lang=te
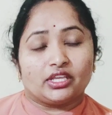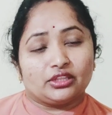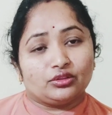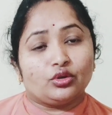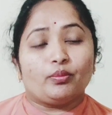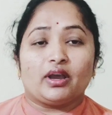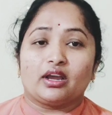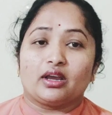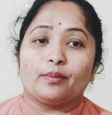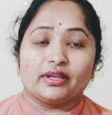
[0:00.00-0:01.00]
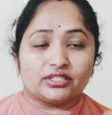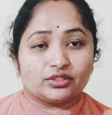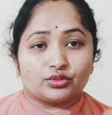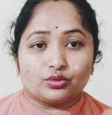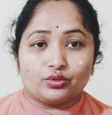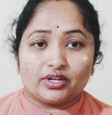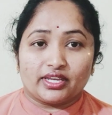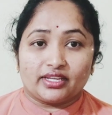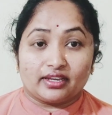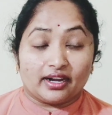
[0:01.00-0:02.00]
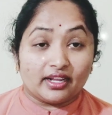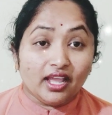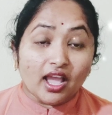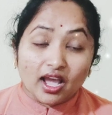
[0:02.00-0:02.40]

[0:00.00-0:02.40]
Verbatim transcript: ఎంతో బాగా పనిచేస్తూ ఉంటాయి అంటే